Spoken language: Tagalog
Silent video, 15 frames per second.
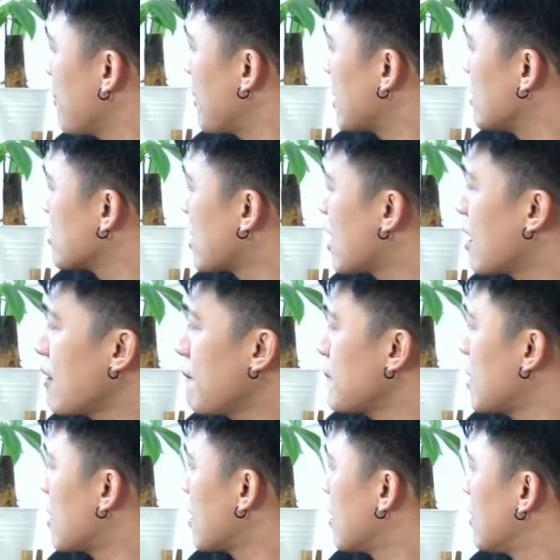pa rin siya.
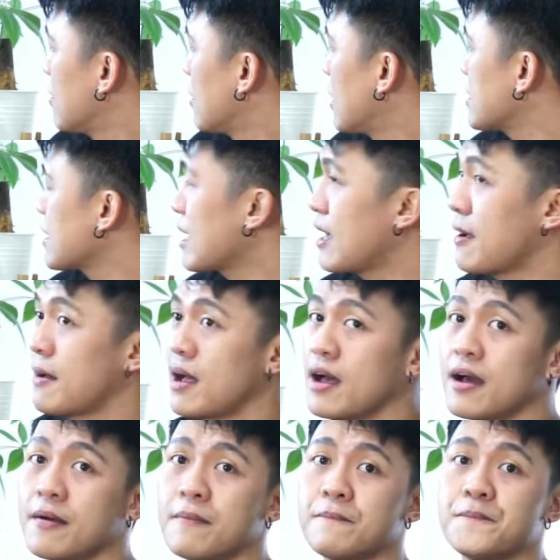Parang, kasi nga,
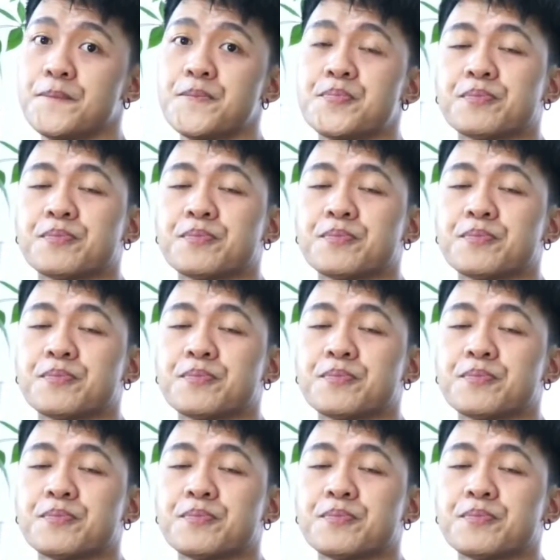um,